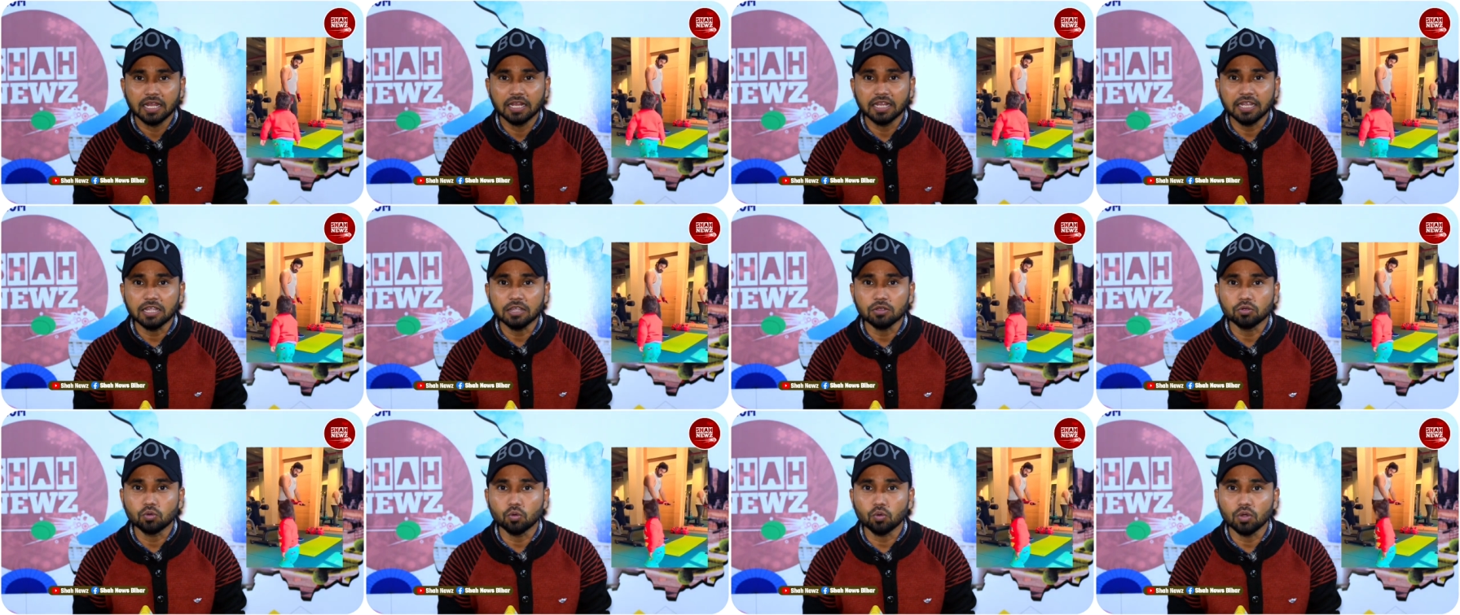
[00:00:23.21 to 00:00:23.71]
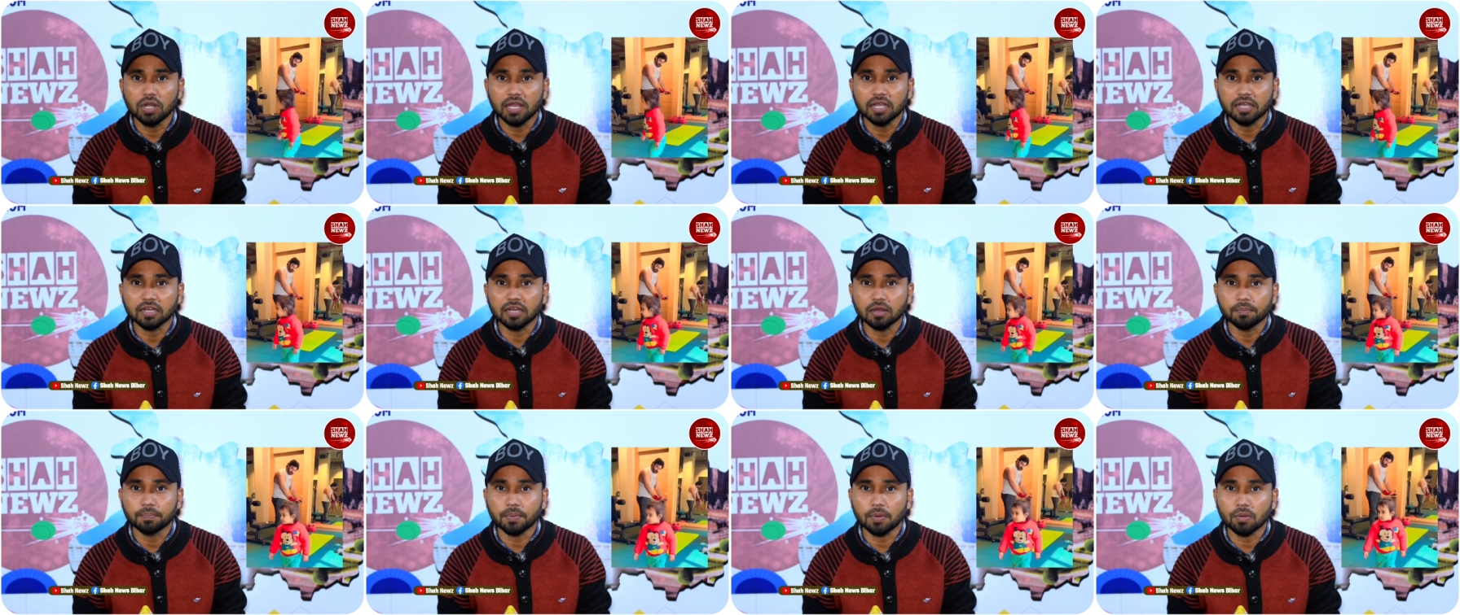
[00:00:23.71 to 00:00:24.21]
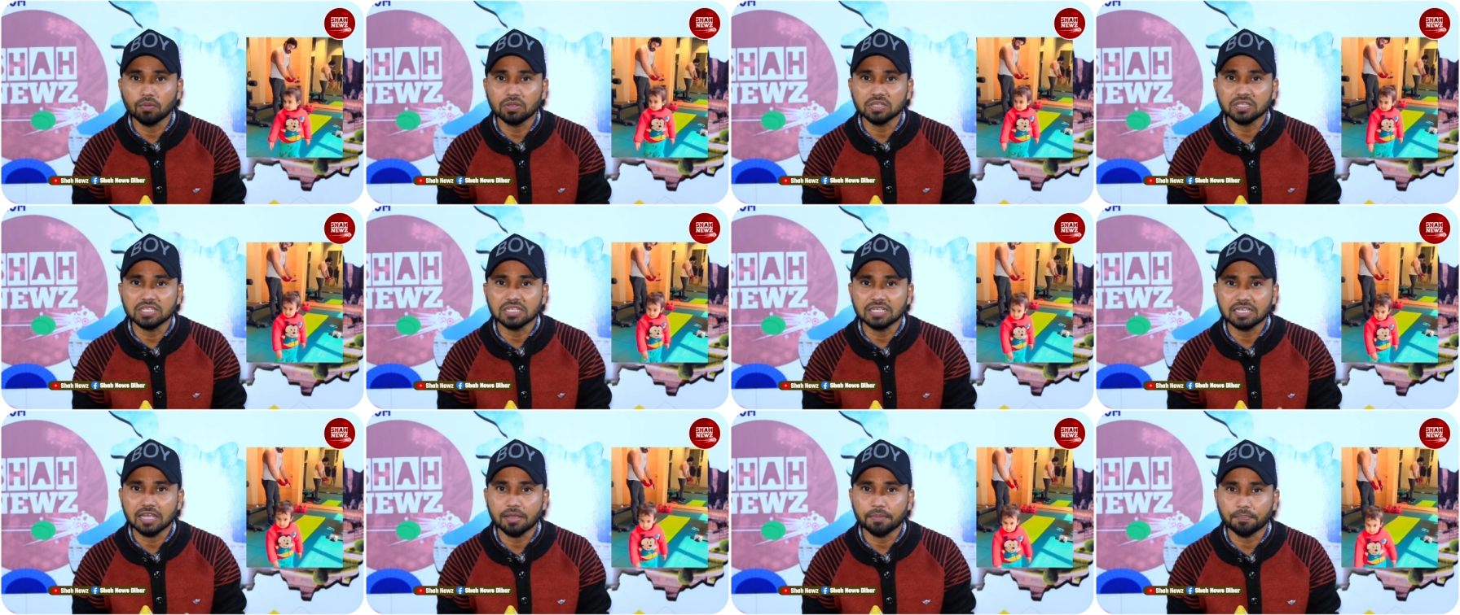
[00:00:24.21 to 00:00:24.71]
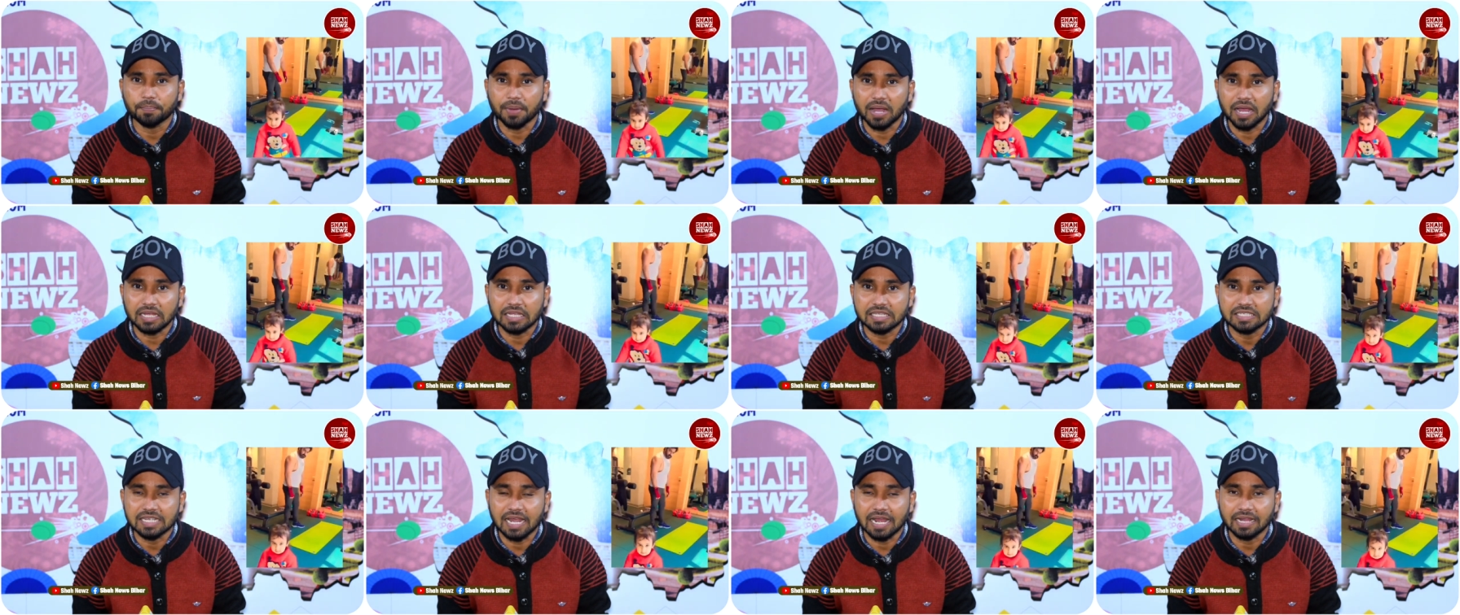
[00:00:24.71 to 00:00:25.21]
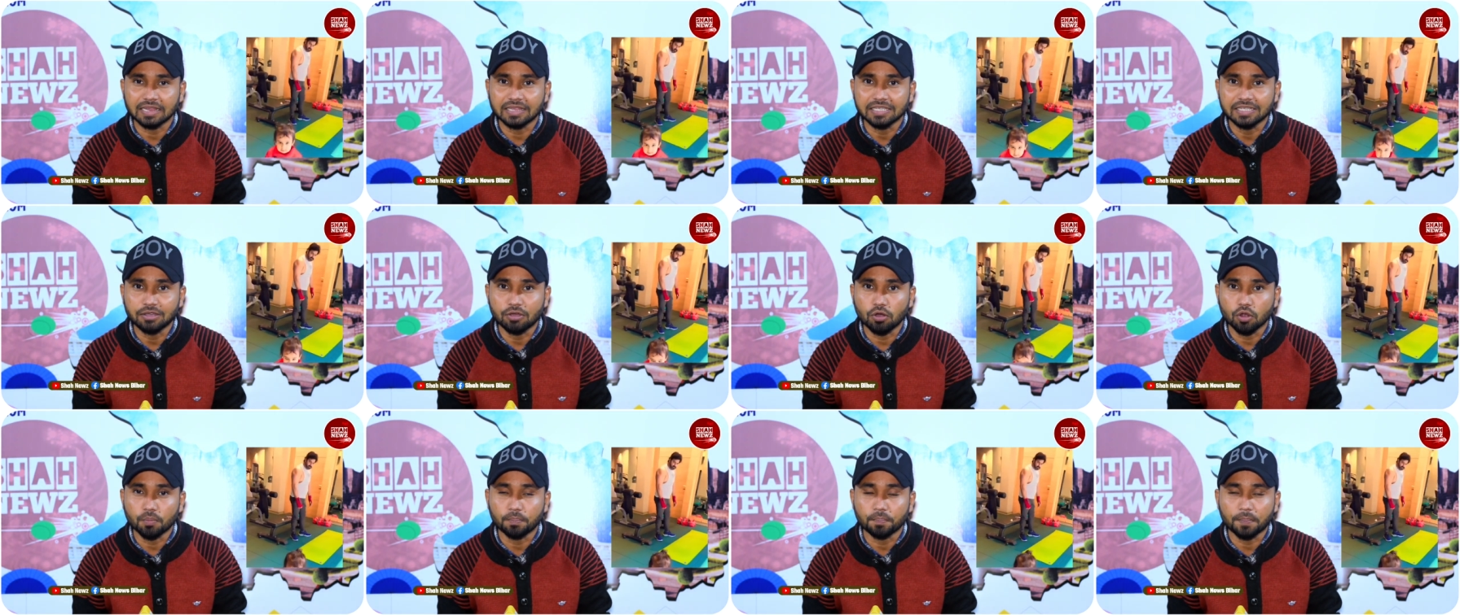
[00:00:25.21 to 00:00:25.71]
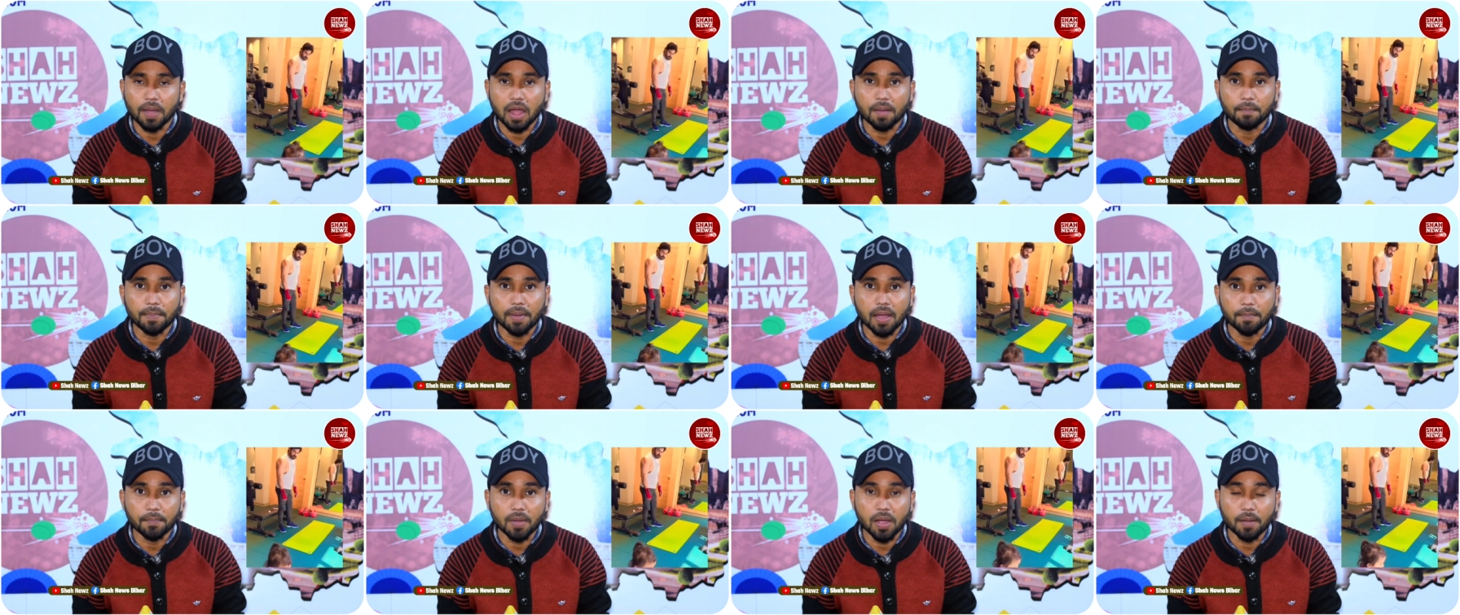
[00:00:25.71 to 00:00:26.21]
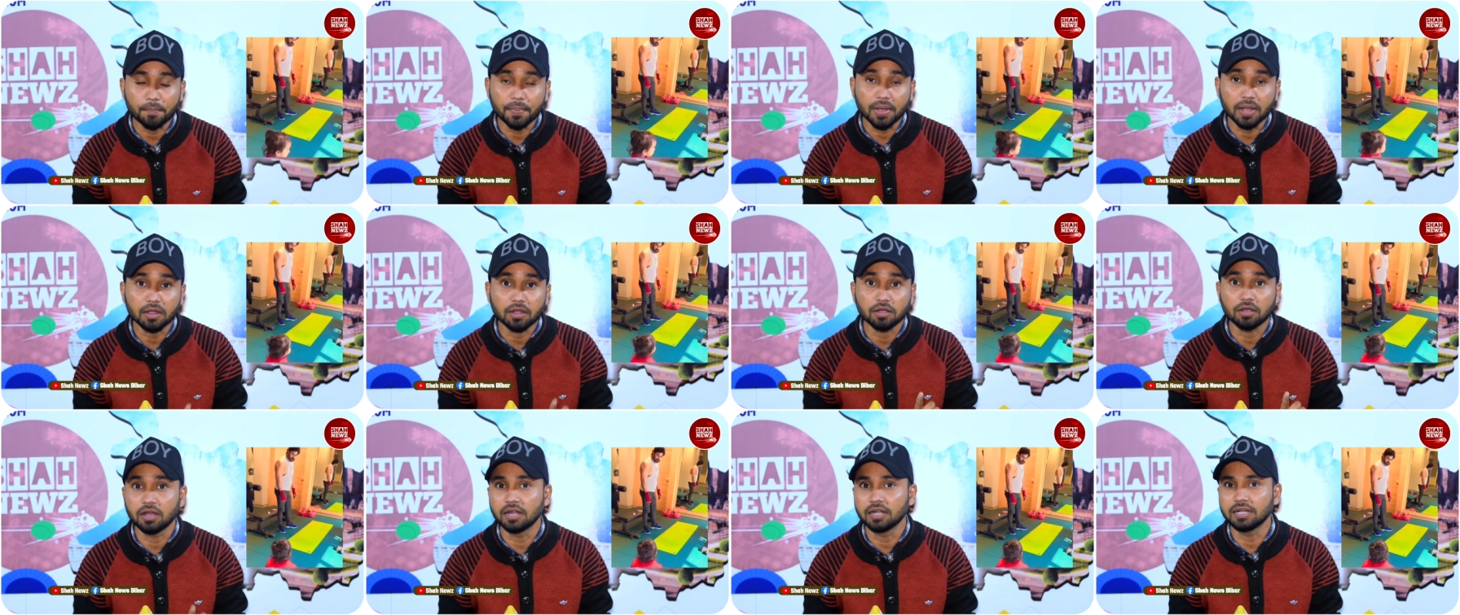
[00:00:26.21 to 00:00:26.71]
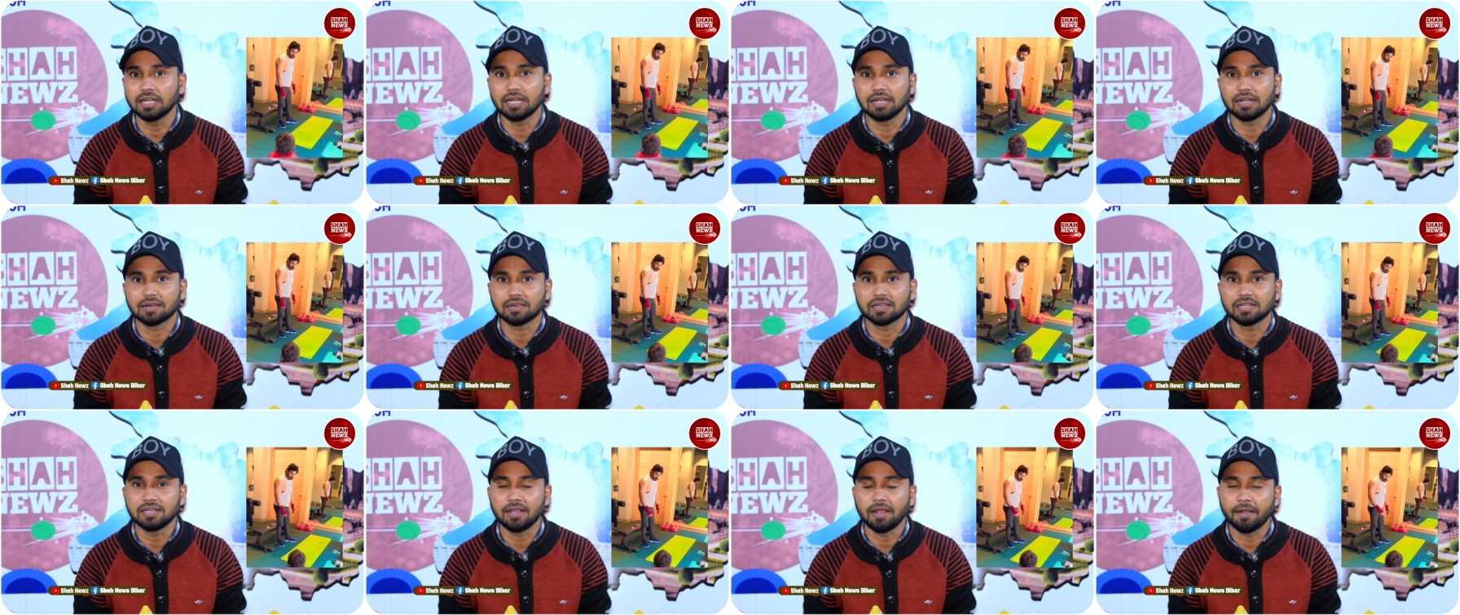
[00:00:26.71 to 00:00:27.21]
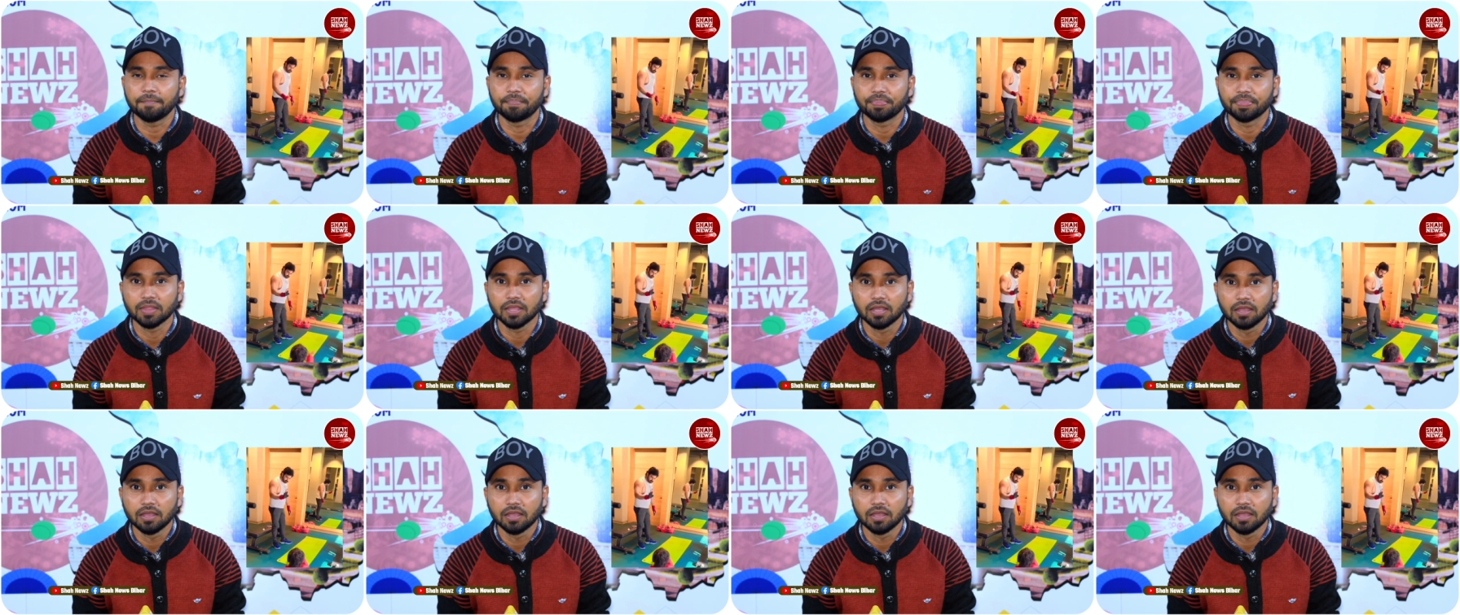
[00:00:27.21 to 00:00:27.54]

रिंग को लेकर पवन सिंह के पास जाती है और पापा पापा कहने लगती है